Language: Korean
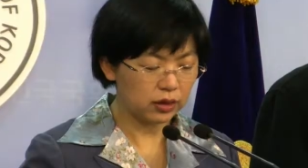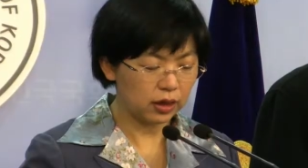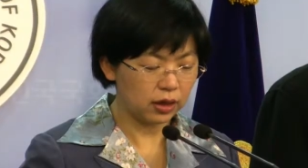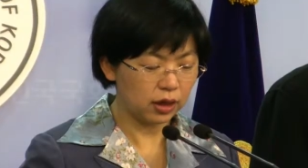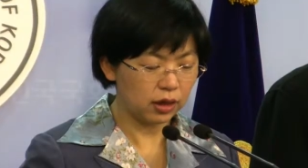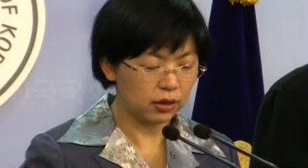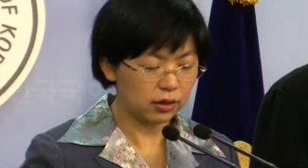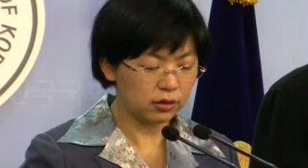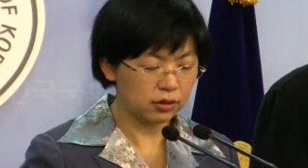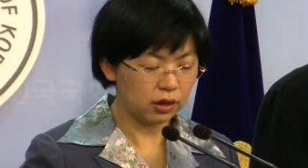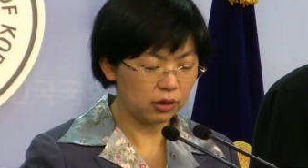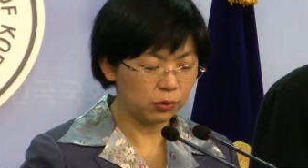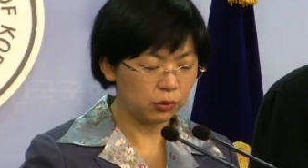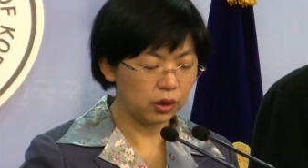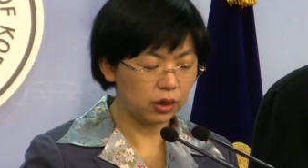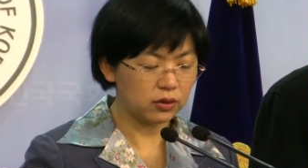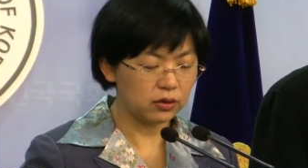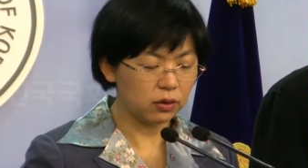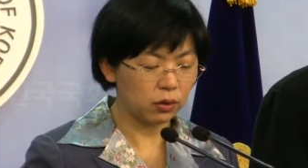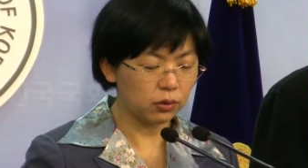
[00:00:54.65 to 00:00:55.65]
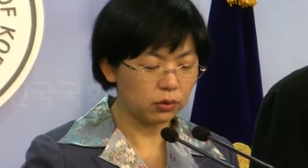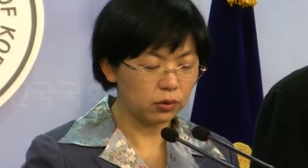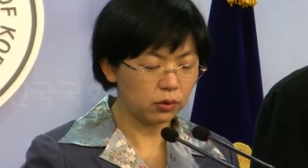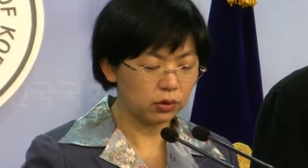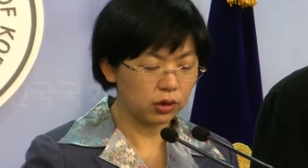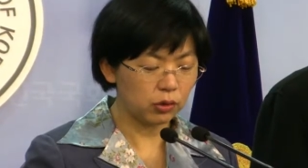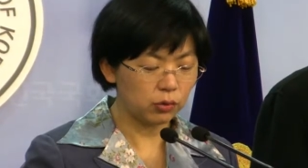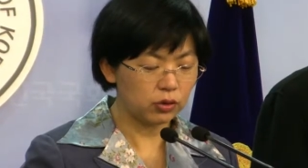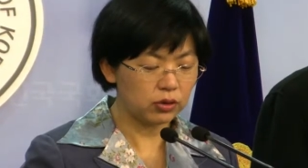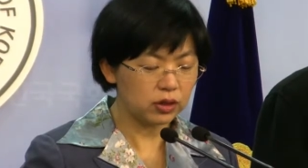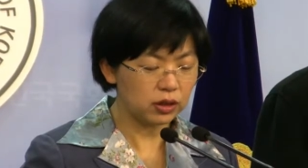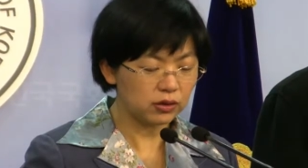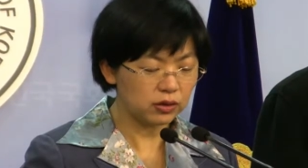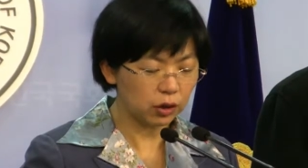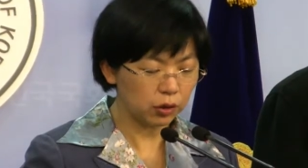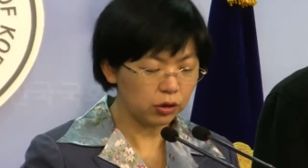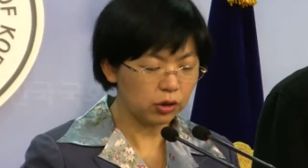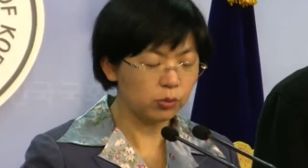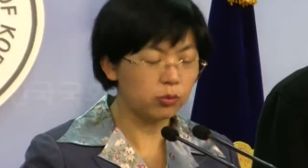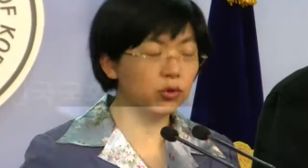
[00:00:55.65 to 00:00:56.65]
않았는데 도대체 어떻게 귀책
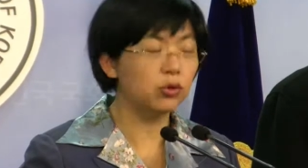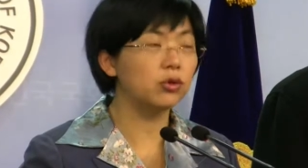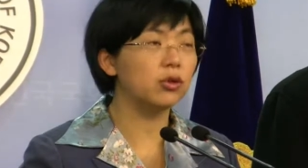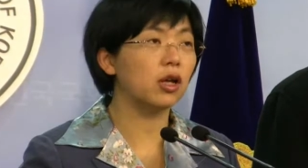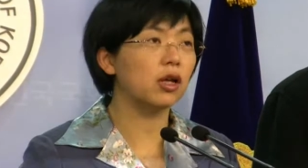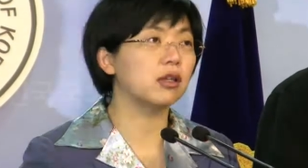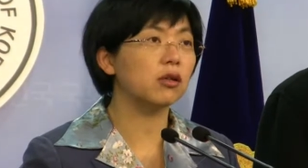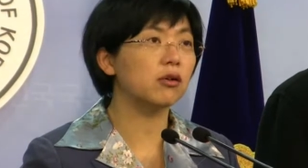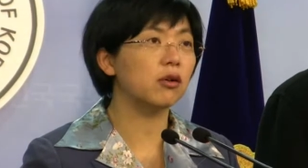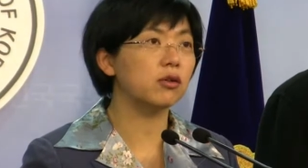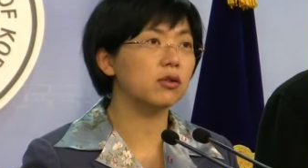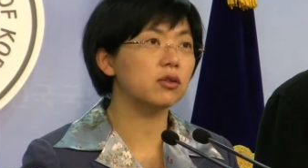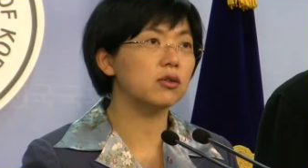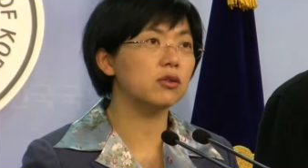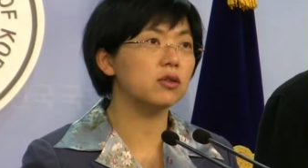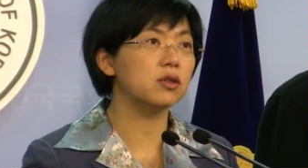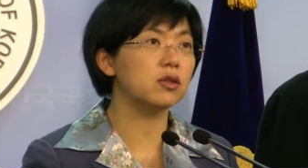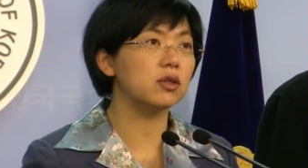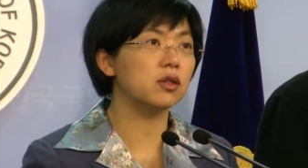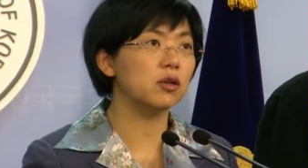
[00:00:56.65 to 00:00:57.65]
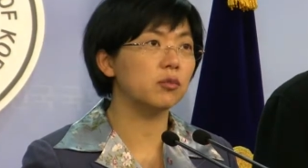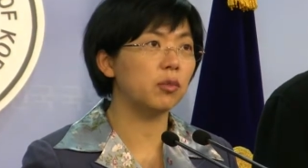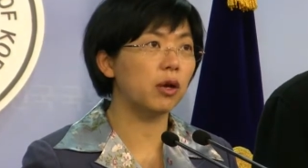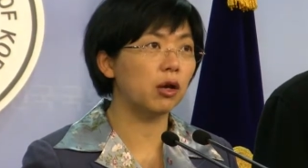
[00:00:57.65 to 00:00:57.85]
사유를 묻는다는 것인지